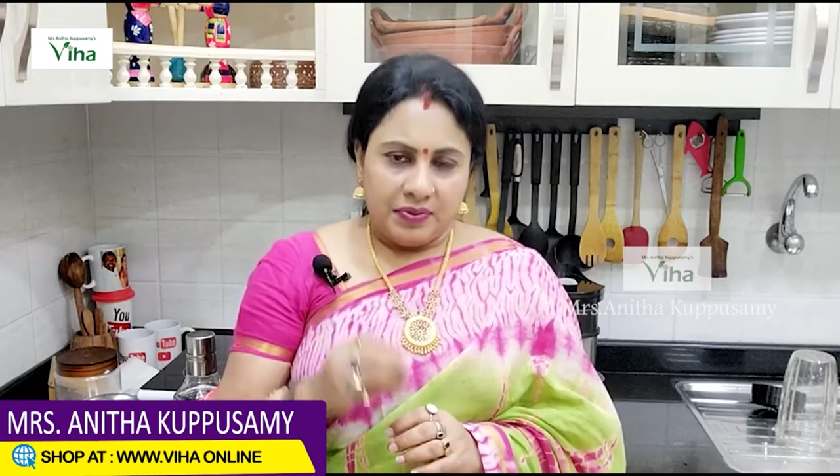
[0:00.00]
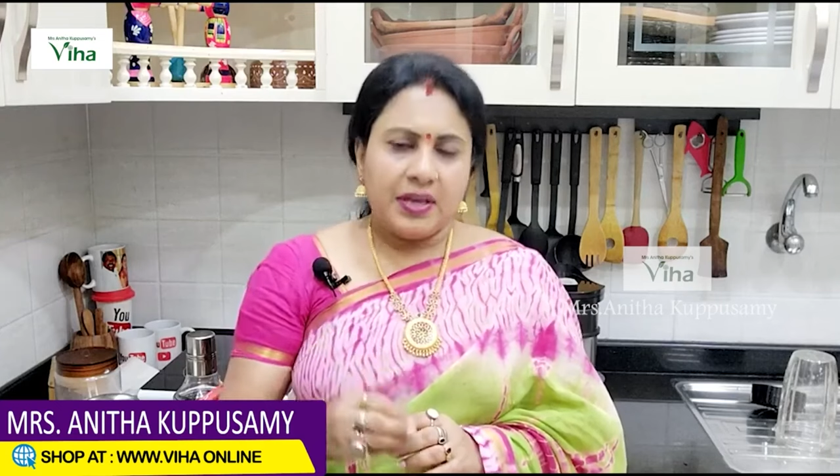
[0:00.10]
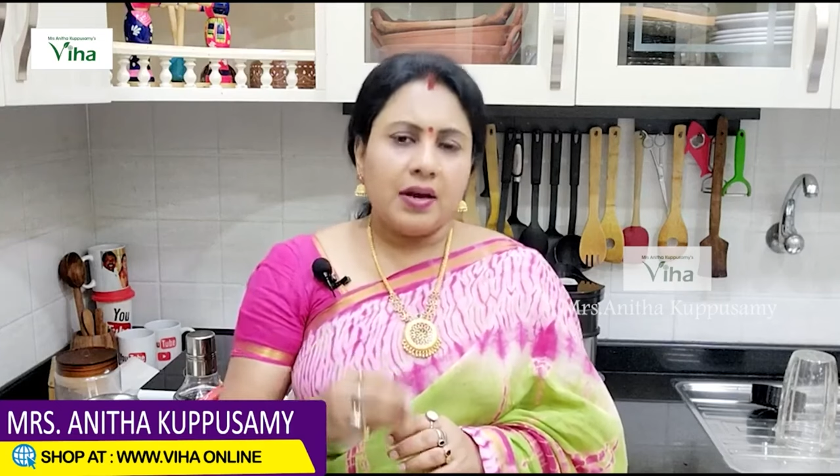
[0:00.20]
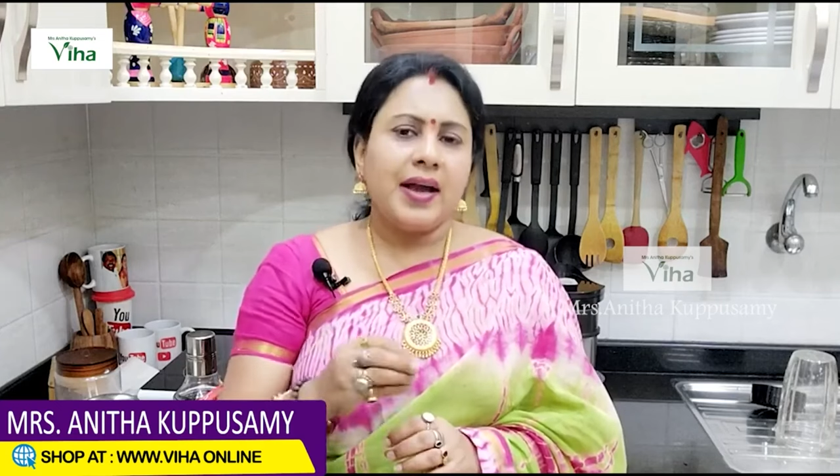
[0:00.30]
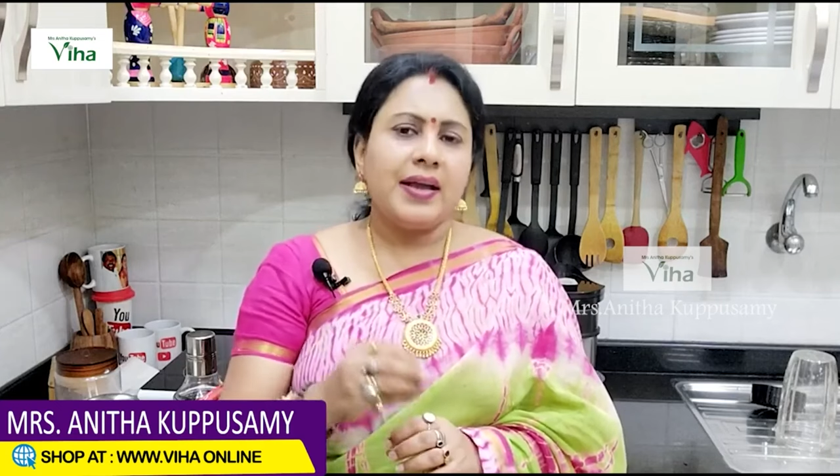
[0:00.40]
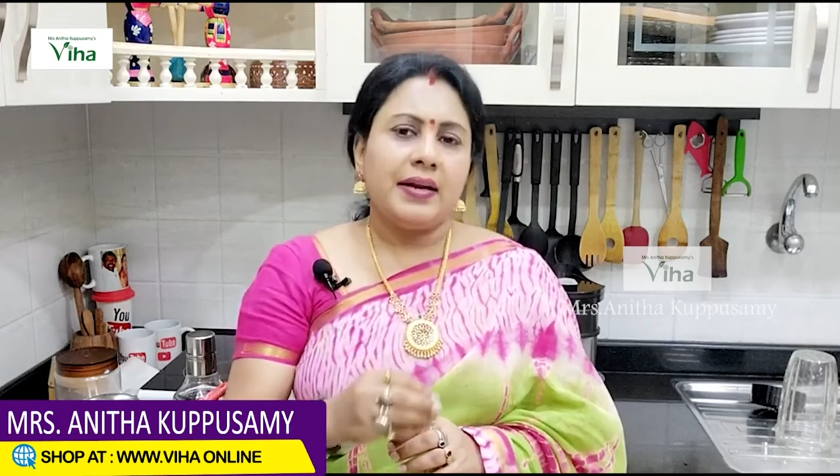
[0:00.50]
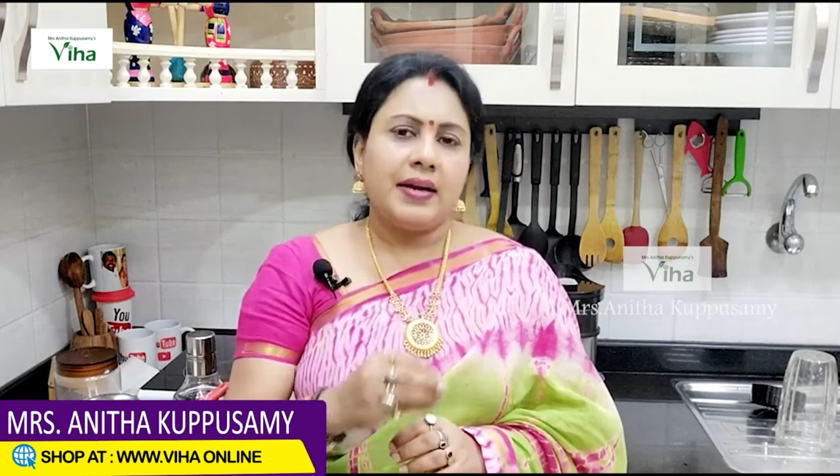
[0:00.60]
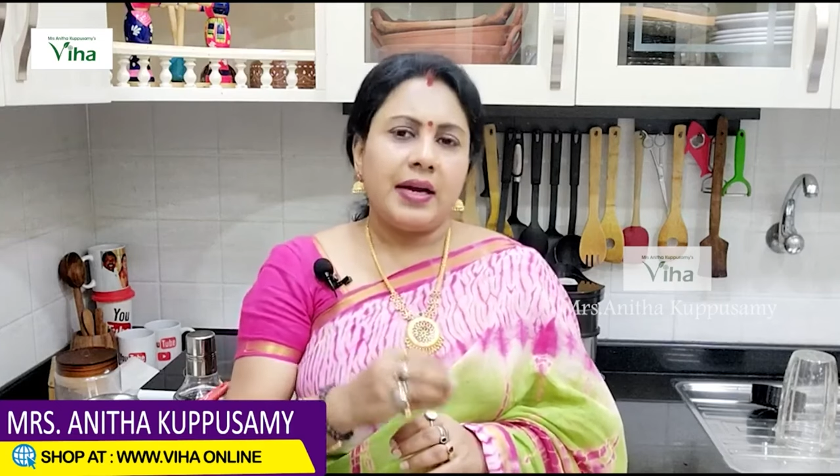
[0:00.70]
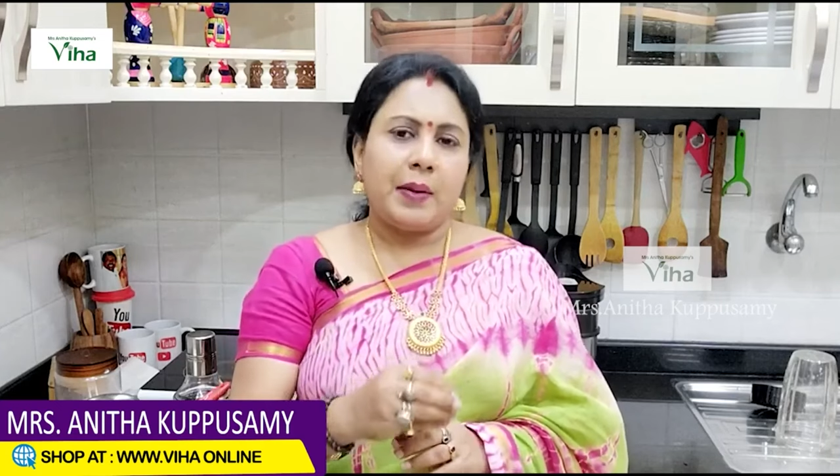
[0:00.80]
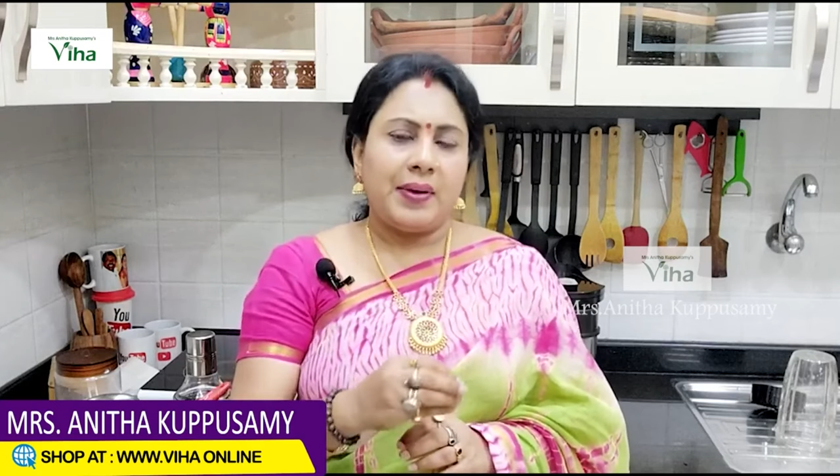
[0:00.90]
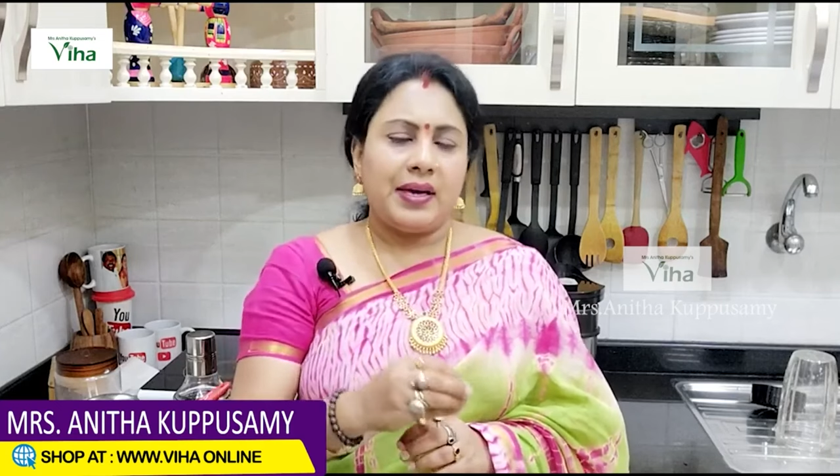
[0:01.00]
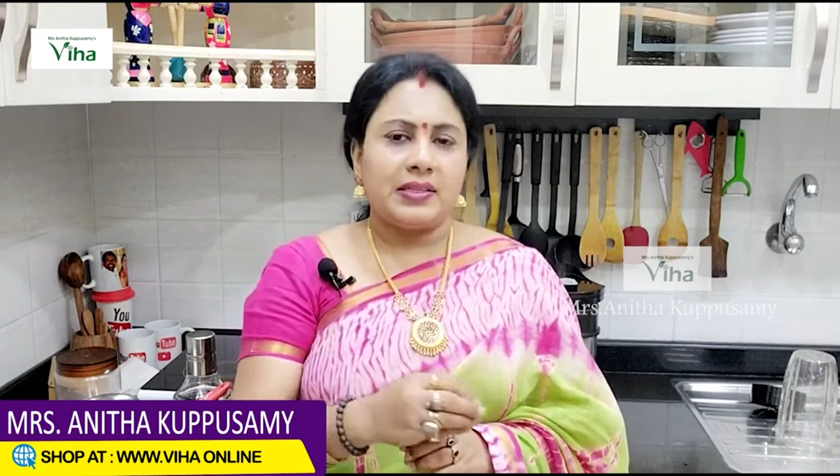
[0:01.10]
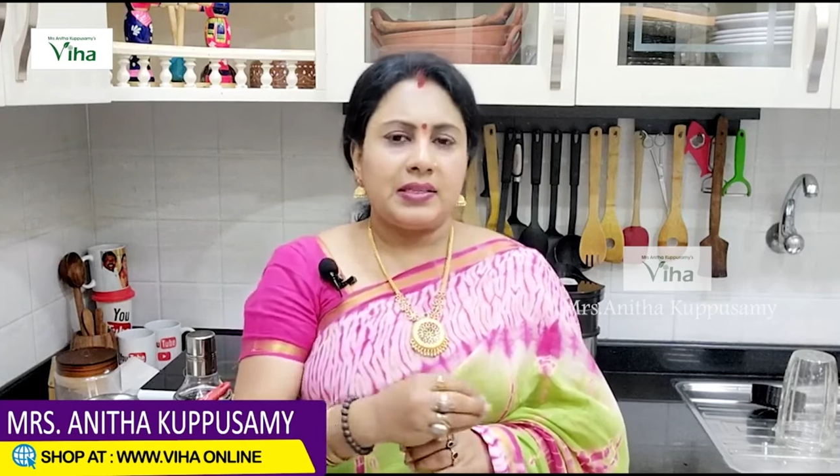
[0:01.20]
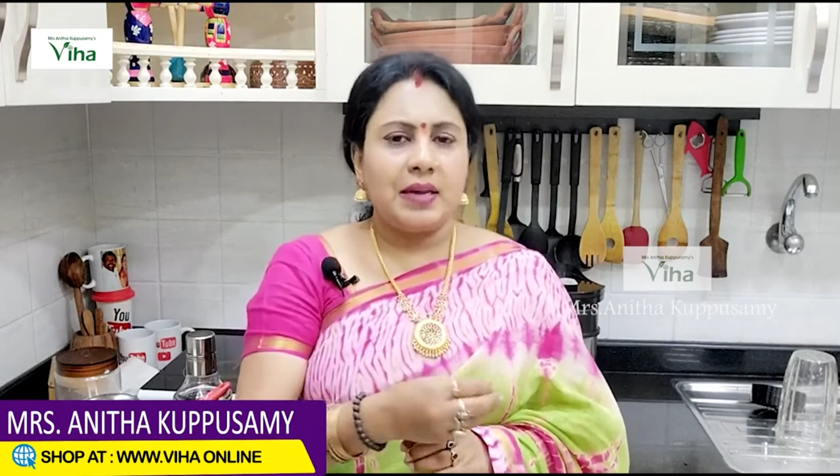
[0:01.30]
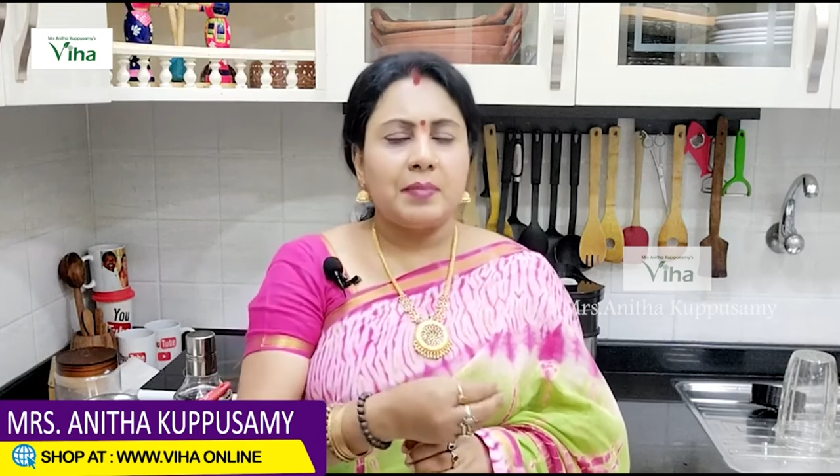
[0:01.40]
வீஹா என்கின்ற
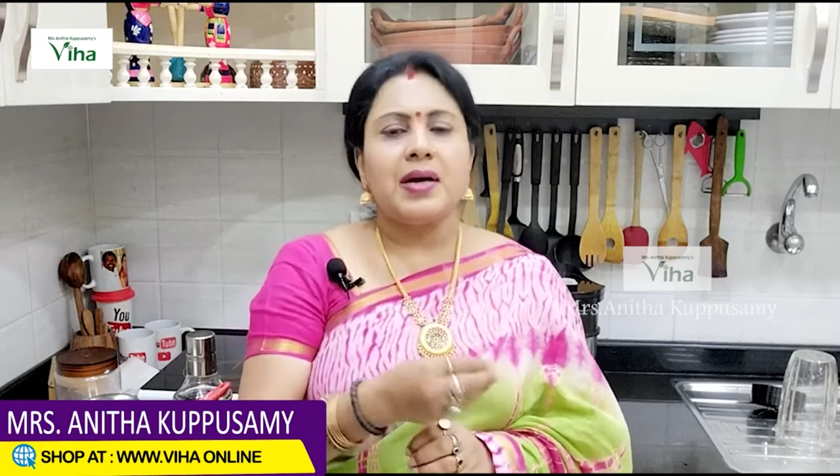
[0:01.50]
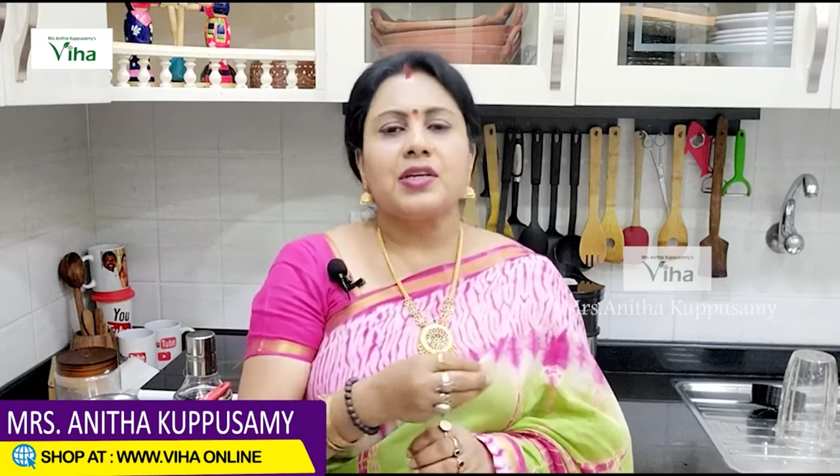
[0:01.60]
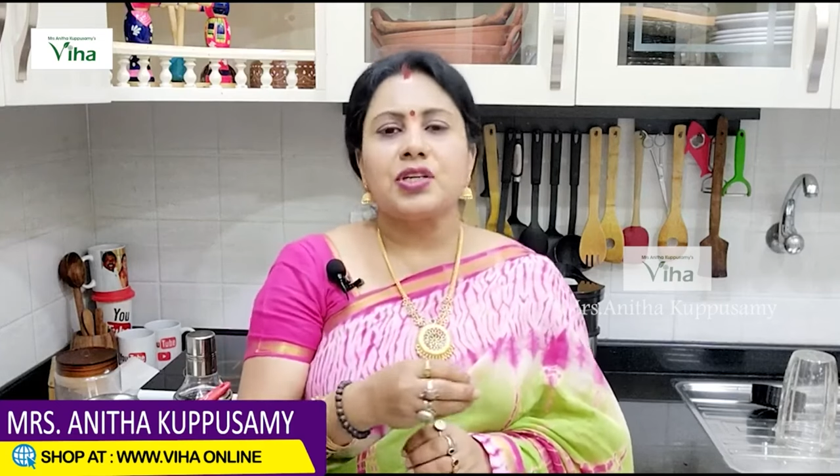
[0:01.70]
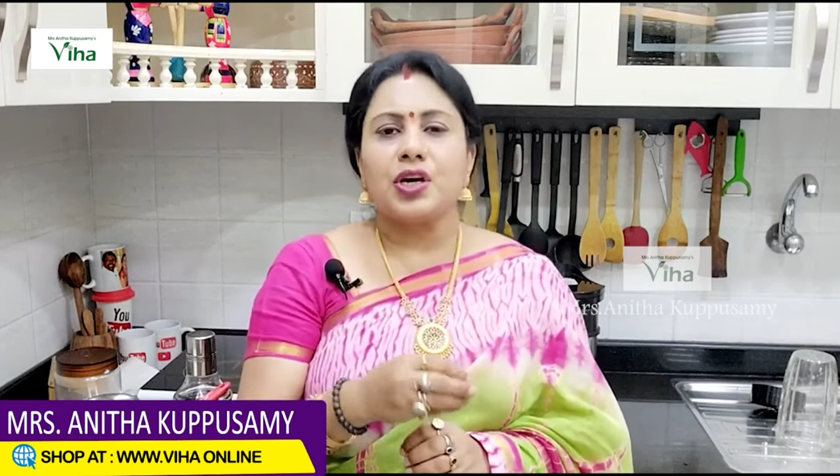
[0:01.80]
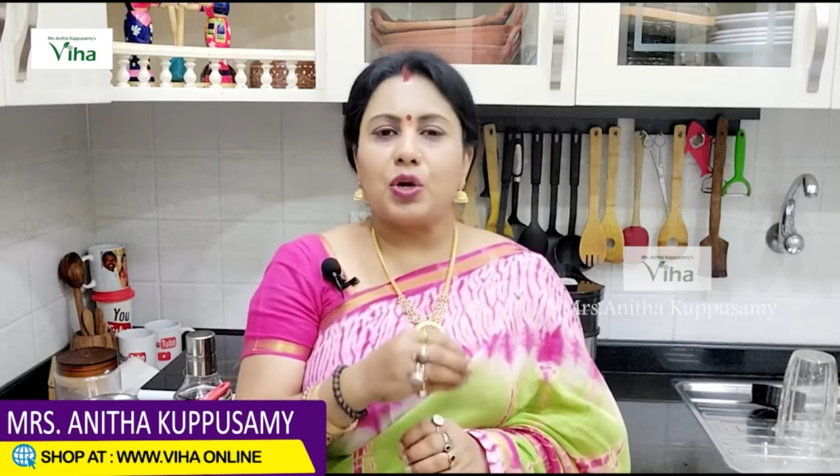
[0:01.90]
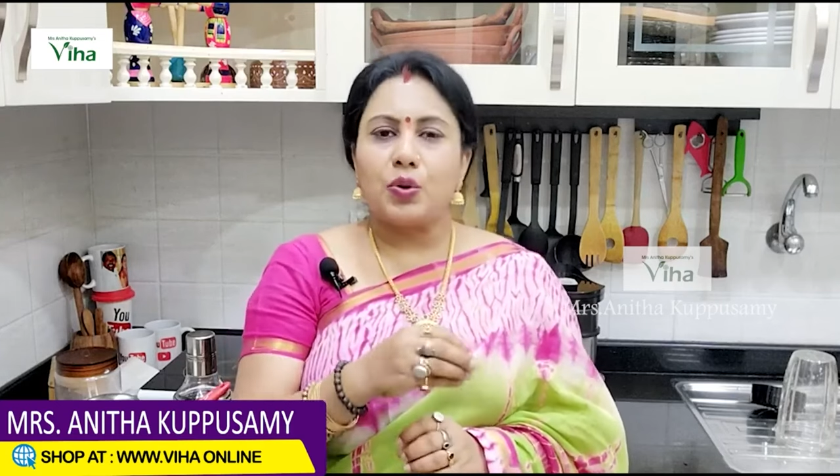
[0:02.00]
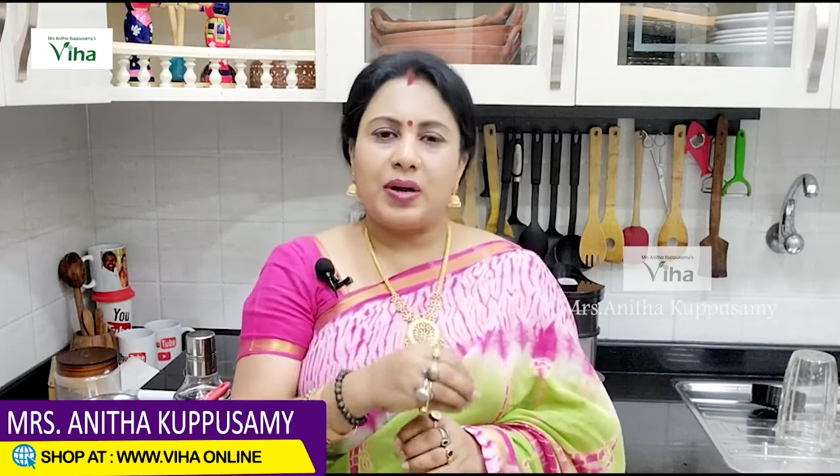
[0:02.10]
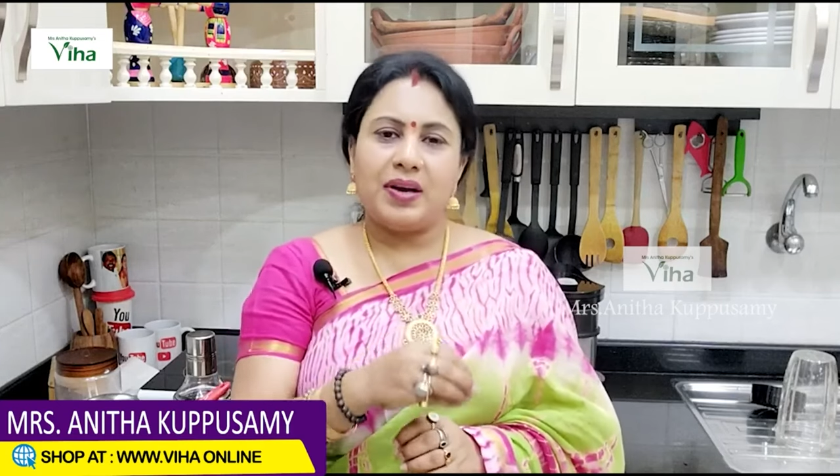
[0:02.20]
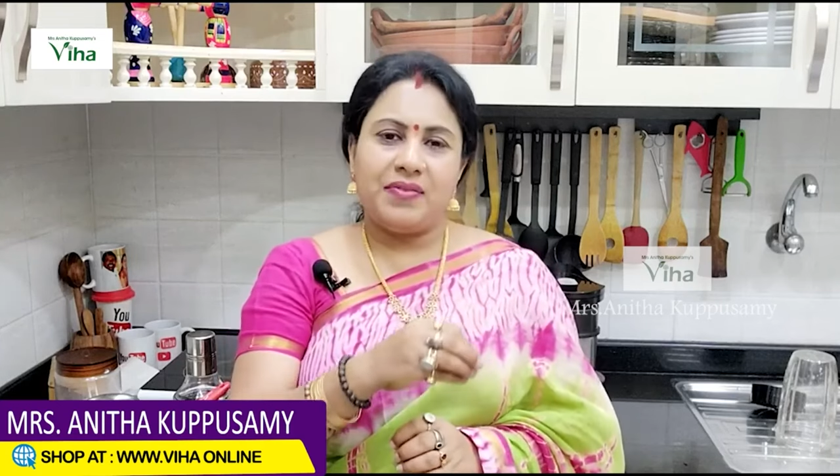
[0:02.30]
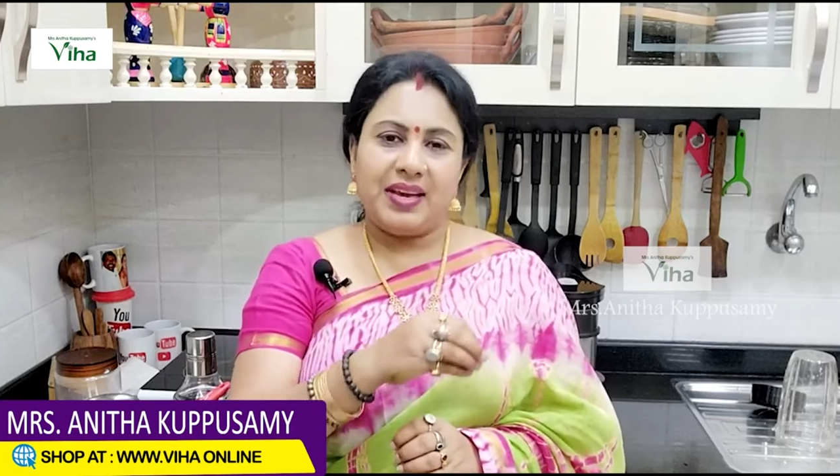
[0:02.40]
பெயர் சில மாற்றங்களோட